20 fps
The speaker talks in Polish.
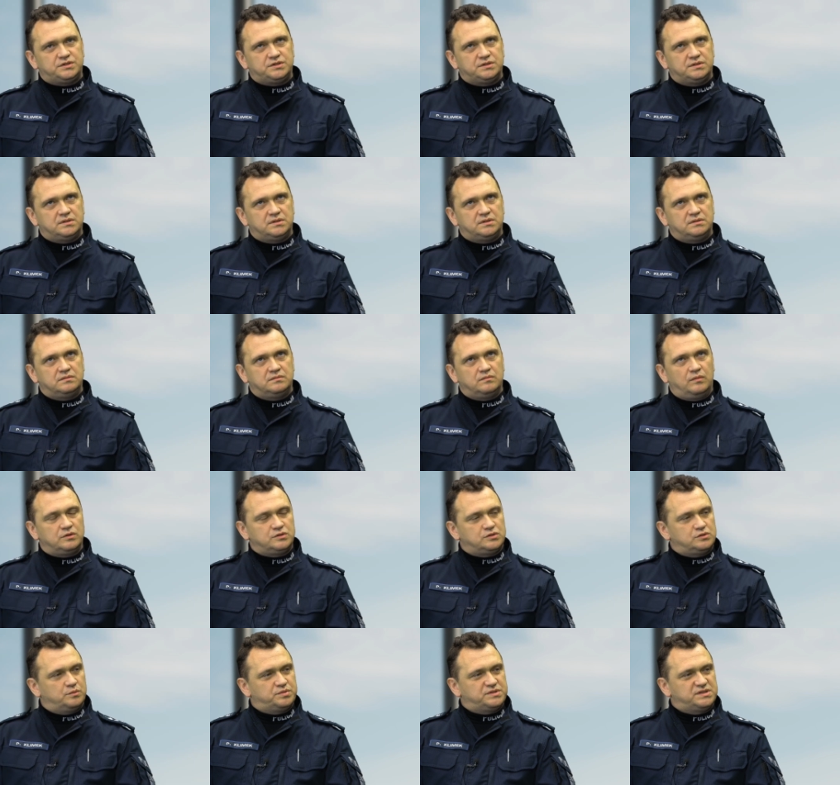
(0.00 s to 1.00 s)
y,
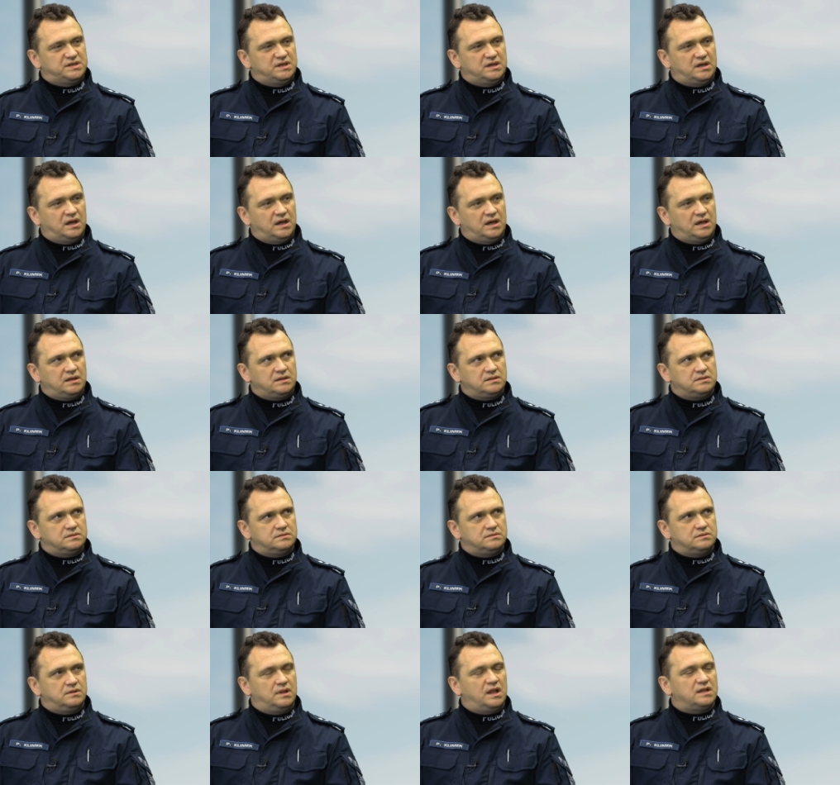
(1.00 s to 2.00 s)
mocną psychikę,
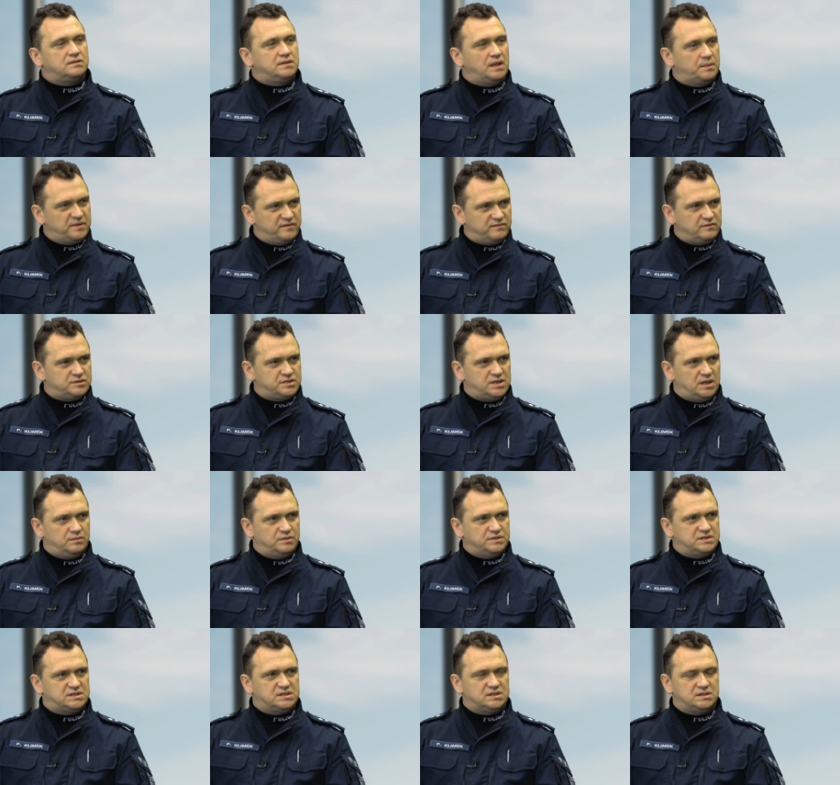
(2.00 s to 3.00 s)
na pewno trzeba
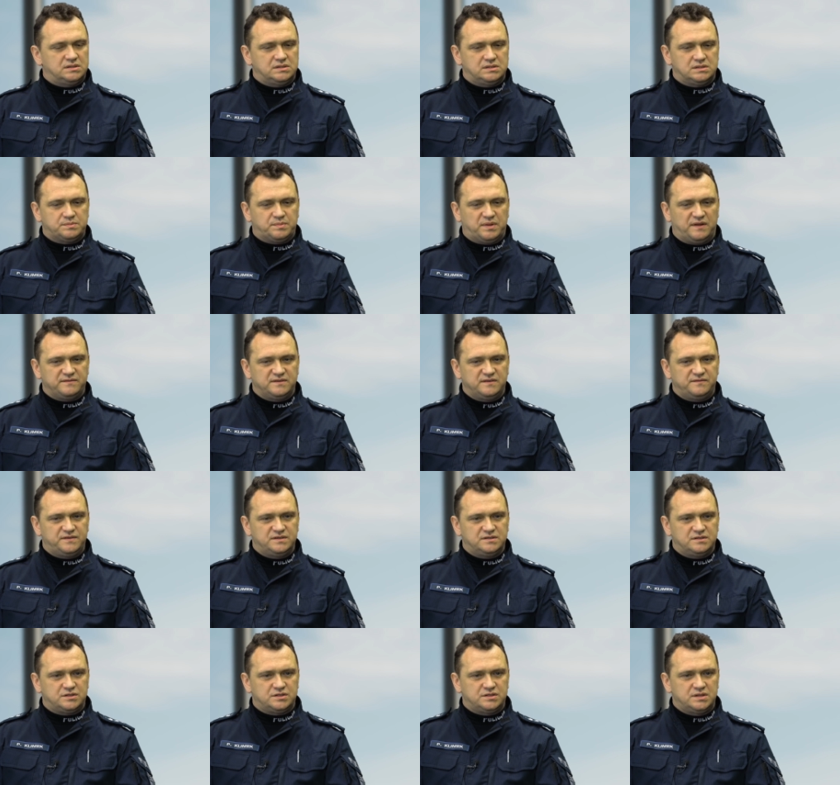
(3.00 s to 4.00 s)
być y, sprawnym
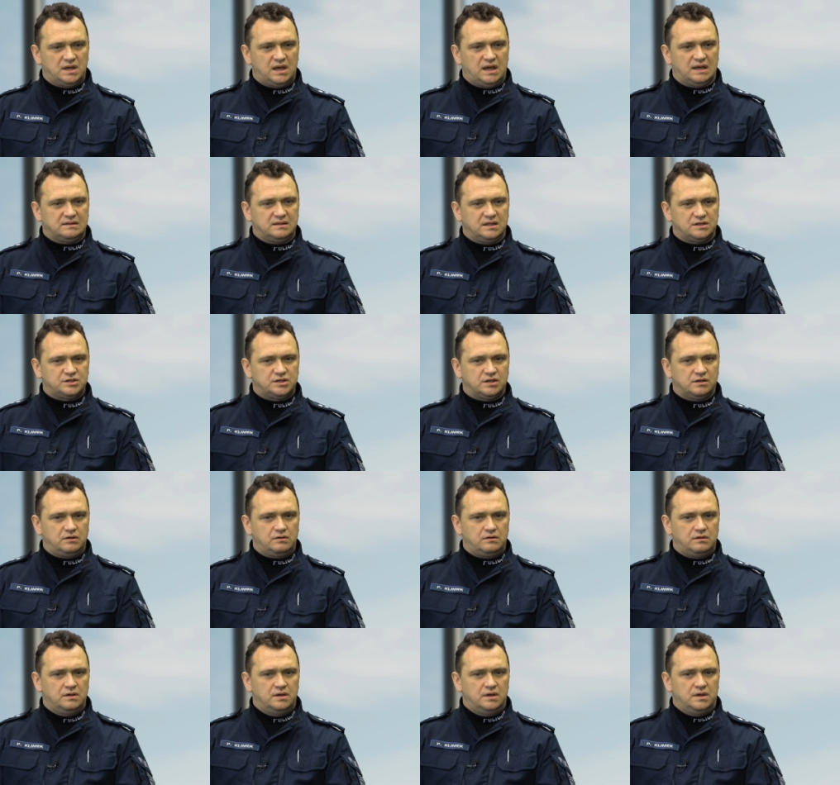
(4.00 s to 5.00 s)
fizycznie. A
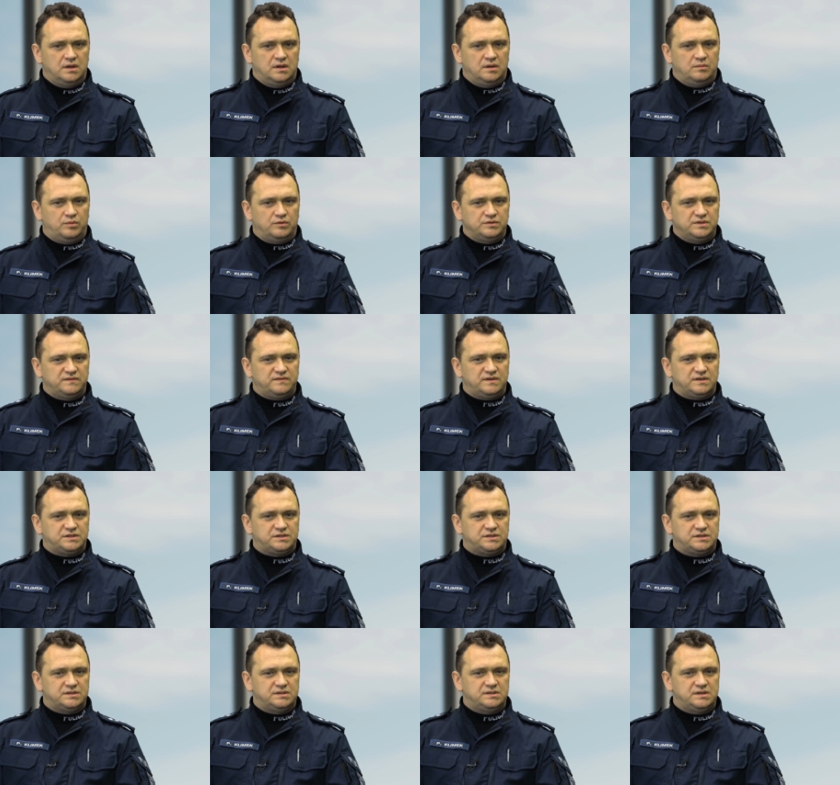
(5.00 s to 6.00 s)
dlaczego?
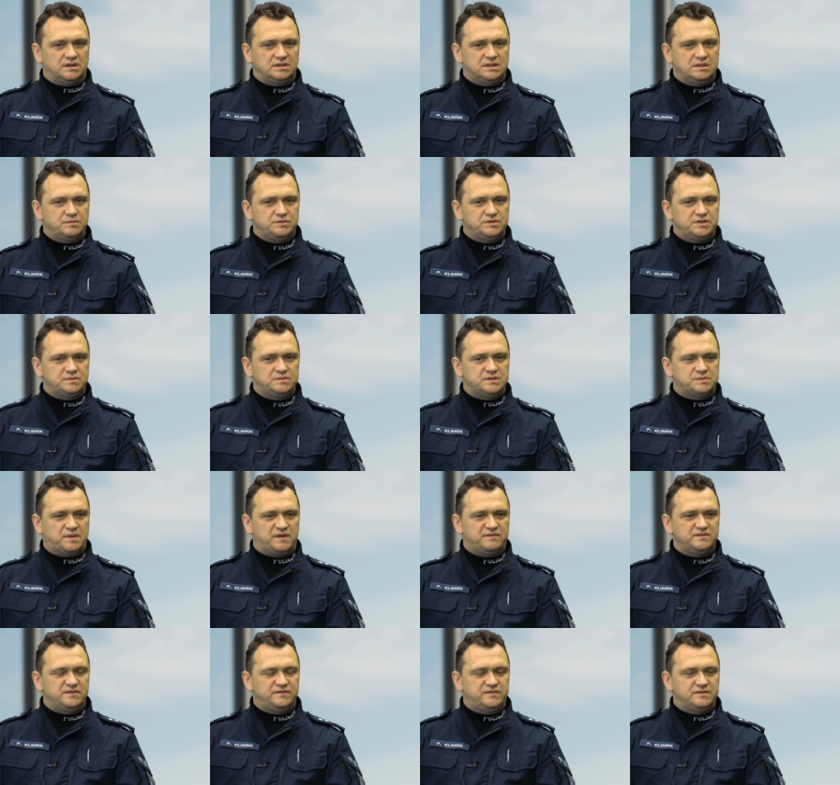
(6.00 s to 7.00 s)
Ponieważ y, jak nie będziemy
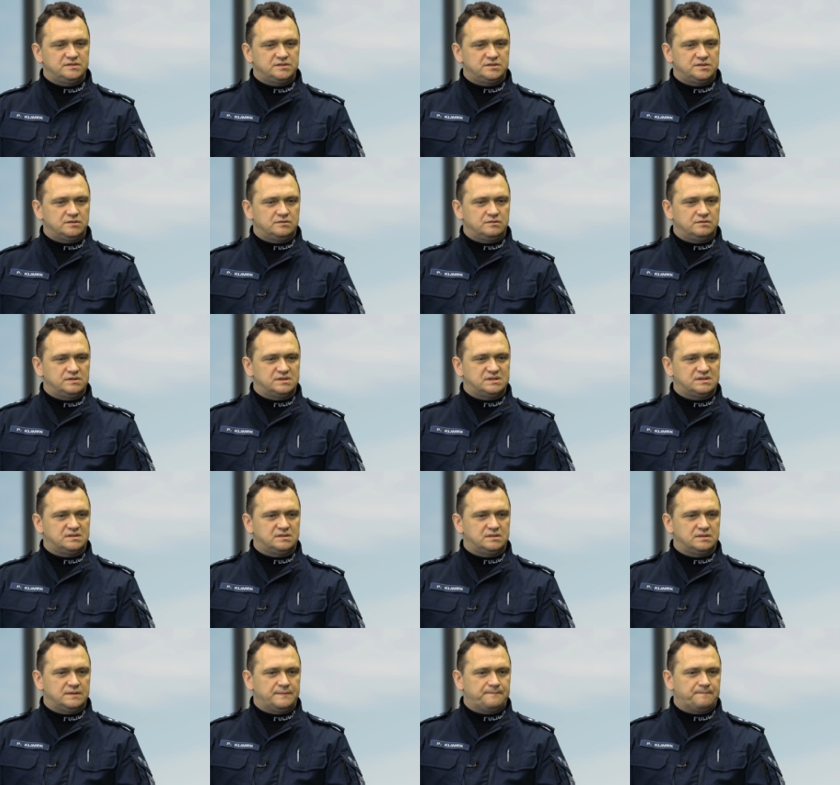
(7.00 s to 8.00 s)
sprawni fizycznie, to
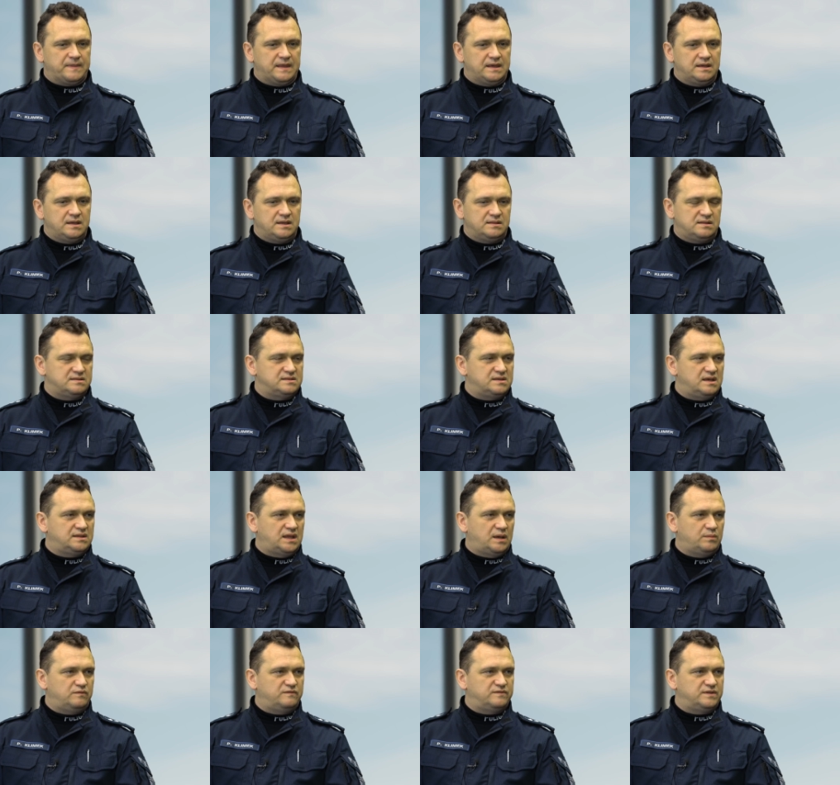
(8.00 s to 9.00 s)
jest jeden z
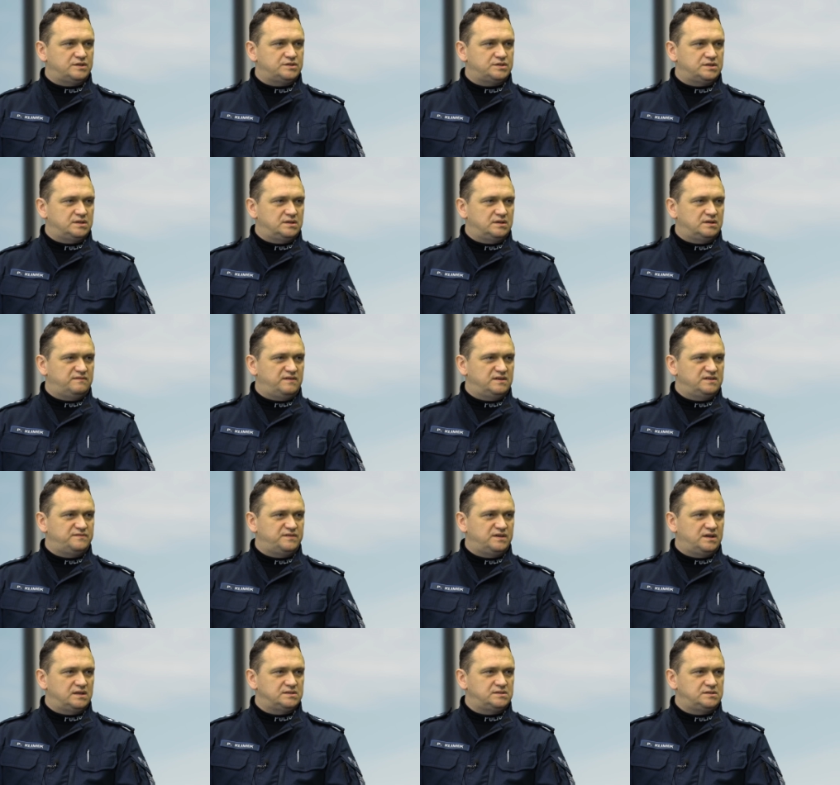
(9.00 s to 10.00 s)
etapów naszej
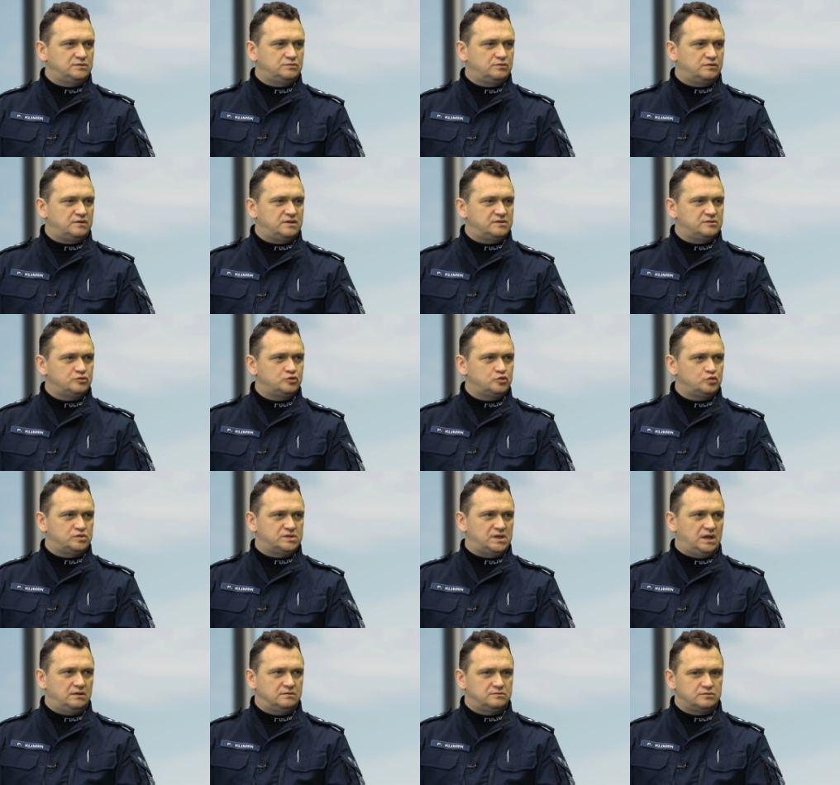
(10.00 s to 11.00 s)
kwalifikacji, który nas
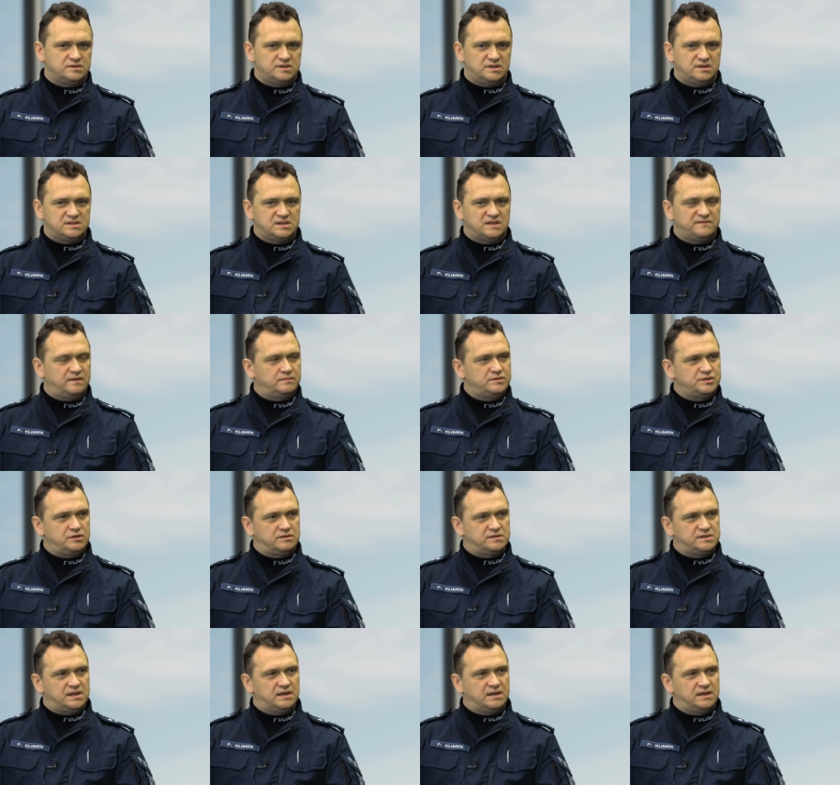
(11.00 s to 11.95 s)
odrzuca. Odrzuca nas na dwa miesiące.